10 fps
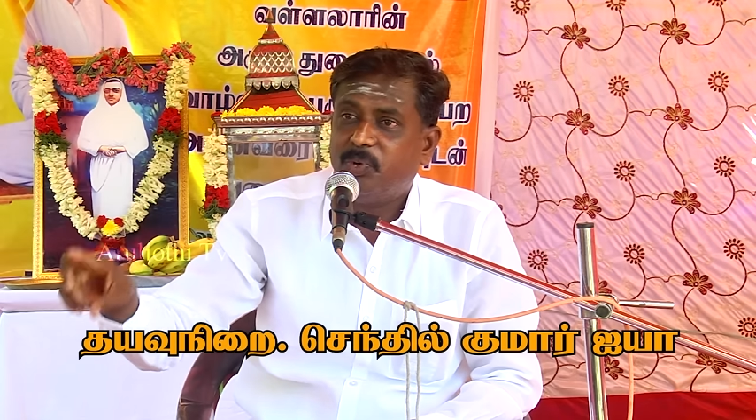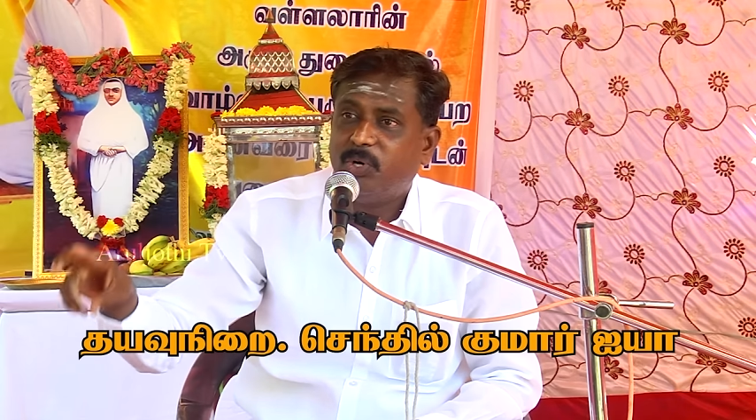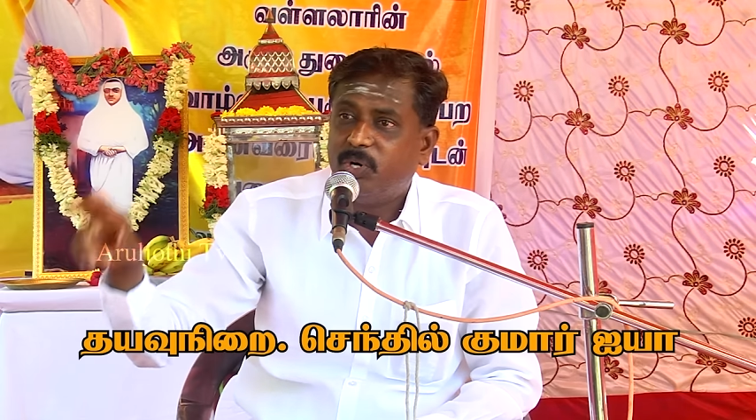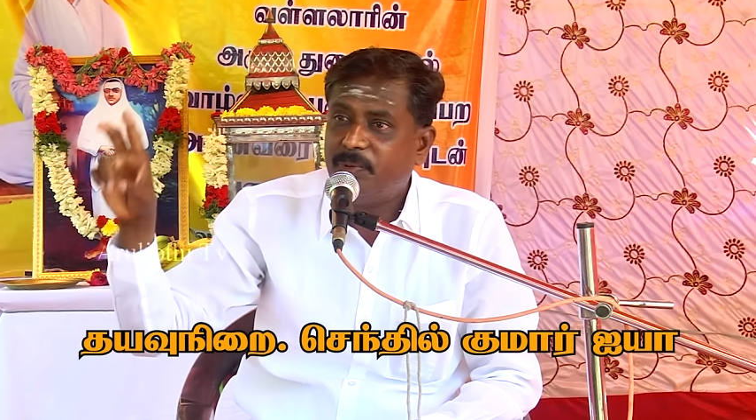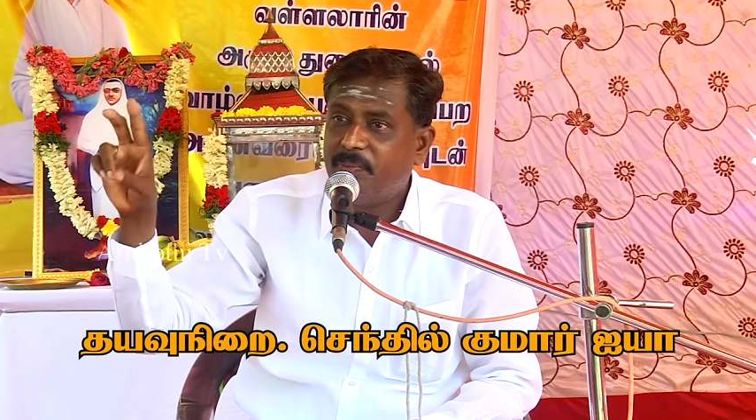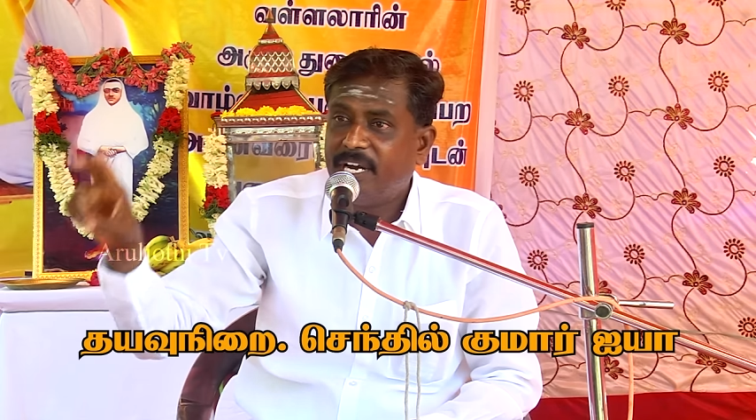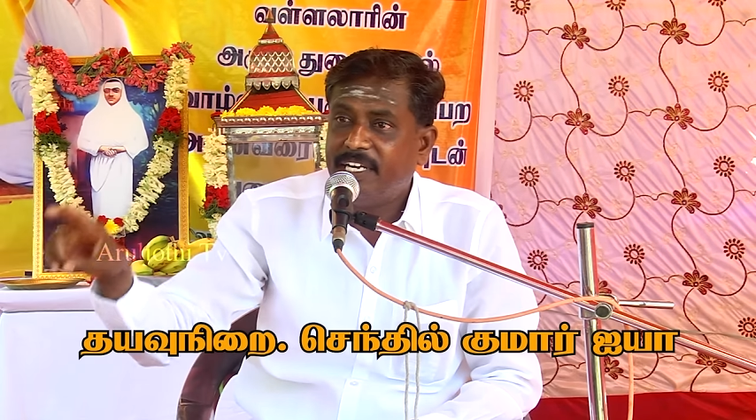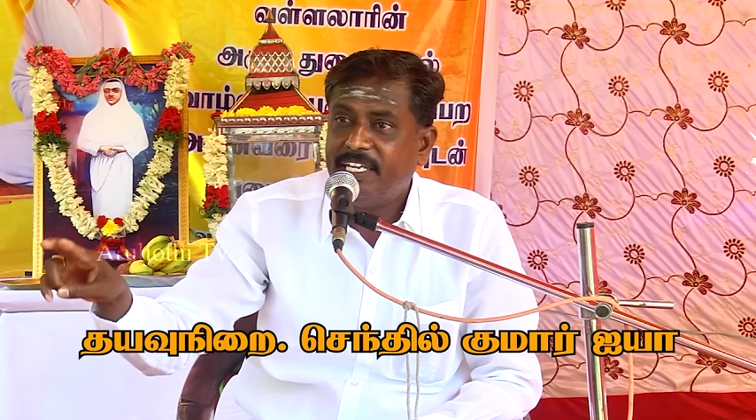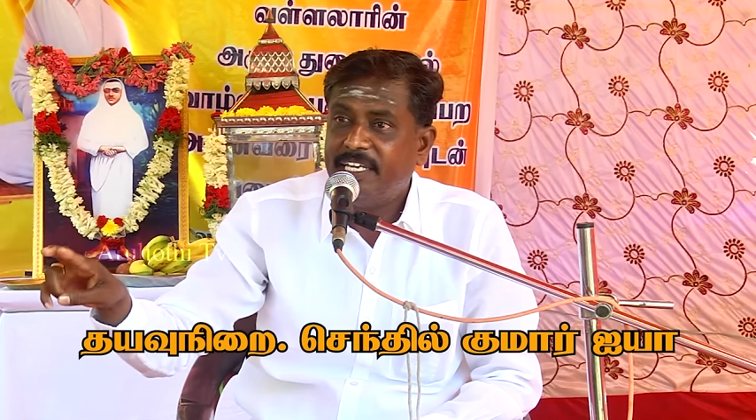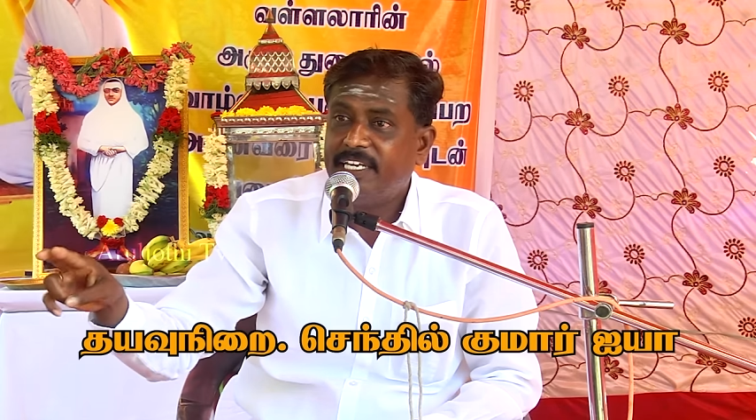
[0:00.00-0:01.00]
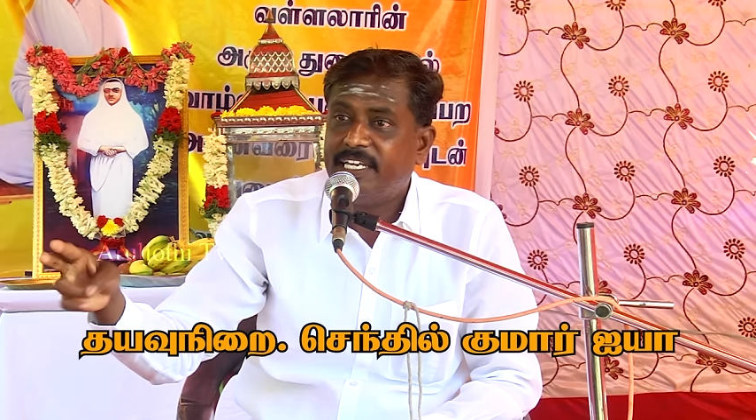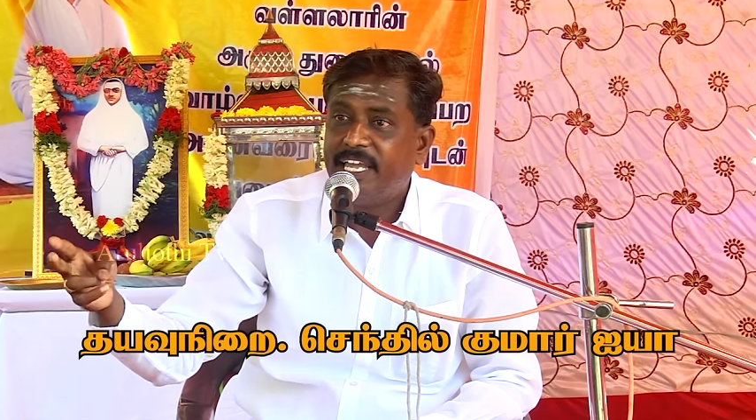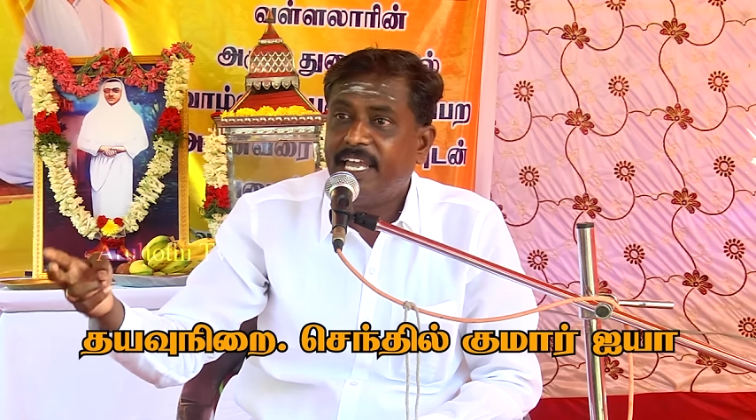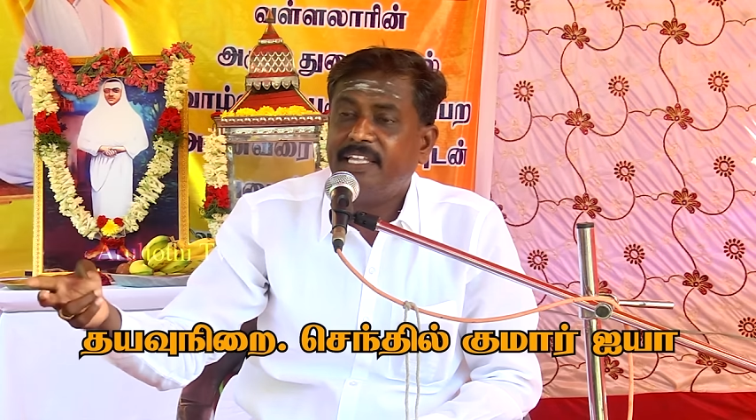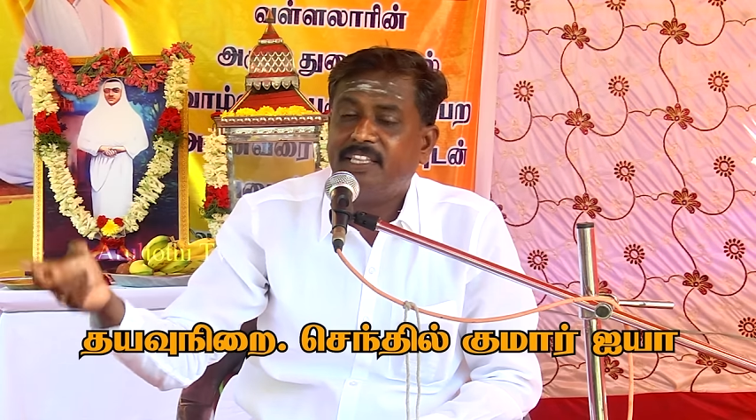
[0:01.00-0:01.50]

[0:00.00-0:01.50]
போகவும் அடியருக்கே